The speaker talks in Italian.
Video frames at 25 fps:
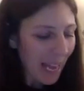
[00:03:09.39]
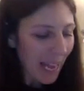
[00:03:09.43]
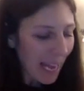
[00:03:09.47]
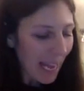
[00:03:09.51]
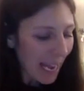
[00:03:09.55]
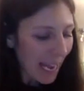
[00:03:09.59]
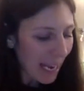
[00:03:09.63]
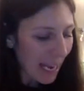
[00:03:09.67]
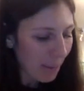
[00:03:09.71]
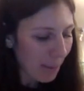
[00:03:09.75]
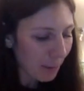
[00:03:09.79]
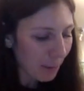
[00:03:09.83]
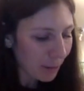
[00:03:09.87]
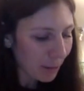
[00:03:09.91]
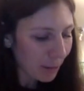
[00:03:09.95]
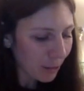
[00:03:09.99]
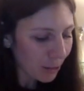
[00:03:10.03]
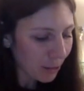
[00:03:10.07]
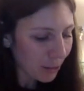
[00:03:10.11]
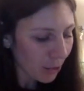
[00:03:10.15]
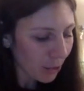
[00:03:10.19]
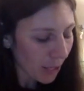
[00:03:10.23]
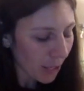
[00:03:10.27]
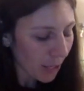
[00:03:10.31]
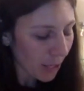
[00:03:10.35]
E la
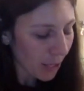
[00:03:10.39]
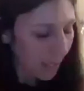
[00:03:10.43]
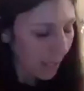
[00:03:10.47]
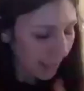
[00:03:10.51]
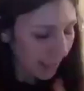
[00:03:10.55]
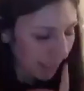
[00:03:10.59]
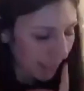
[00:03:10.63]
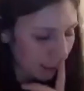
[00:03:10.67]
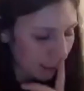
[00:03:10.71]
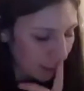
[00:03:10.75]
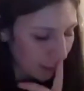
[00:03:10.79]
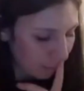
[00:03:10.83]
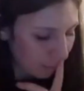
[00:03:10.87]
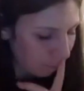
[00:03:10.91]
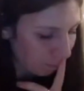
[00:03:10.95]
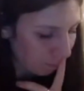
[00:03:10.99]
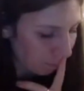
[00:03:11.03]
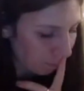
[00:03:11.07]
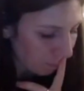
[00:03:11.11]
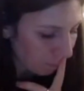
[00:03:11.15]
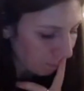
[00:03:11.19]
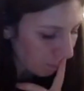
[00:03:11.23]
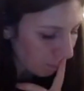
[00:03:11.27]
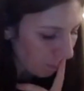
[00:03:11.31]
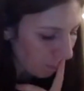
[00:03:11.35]
Montessori dice,
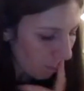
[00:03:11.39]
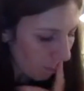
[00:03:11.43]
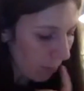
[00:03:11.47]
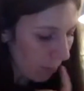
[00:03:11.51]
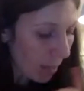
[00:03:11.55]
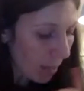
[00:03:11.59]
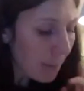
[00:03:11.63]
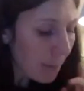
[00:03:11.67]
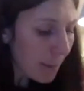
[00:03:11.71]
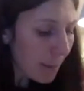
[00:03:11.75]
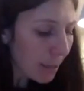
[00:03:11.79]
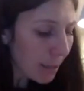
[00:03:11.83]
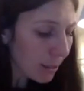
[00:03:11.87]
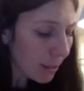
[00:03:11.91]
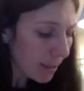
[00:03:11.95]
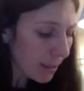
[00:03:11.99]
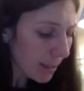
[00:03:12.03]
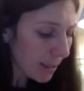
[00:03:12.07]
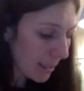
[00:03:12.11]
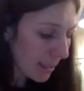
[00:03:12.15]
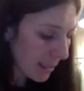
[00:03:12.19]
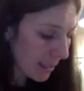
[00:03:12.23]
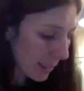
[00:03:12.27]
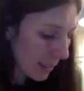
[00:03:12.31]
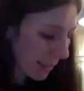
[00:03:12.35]
nei periodi
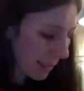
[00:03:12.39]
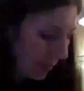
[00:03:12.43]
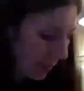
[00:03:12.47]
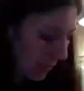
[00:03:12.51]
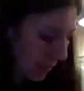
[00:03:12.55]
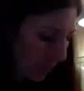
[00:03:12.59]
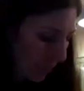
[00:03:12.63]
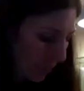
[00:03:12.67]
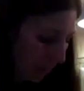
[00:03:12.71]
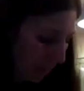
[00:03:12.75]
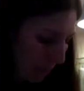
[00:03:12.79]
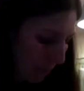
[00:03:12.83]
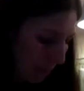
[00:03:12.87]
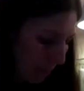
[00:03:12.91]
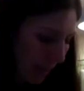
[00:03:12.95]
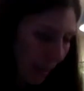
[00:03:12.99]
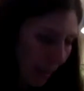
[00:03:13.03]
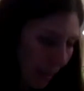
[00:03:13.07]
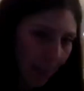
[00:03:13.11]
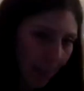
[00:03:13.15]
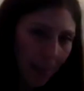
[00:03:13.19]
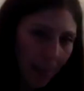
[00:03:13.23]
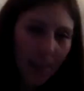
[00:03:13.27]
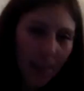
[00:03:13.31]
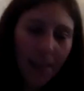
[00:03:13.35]
sensitivi dei
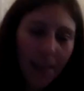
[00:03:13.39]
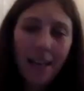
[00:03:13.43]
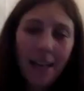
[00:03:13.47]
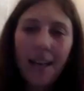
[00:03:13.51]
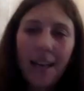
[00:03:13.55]
bambini,